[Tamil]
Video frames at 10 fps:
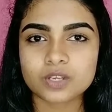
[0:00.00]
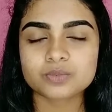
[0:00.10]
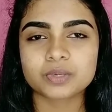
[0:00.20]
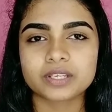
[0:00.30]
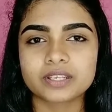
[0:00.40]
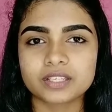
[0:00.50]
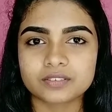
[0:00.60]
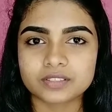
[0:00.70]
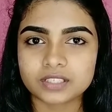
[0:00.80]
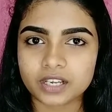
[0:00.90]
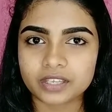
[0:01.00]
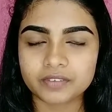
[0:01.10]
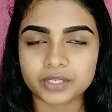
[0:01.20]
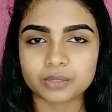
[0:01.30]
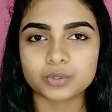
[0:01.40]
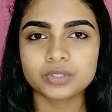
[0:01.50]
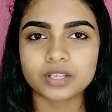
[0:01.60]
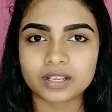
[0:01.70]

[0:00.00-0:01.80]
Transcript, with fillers: வாஷ் பண்ணிவிட்டு அதை வந்து காய வைக்கும் போது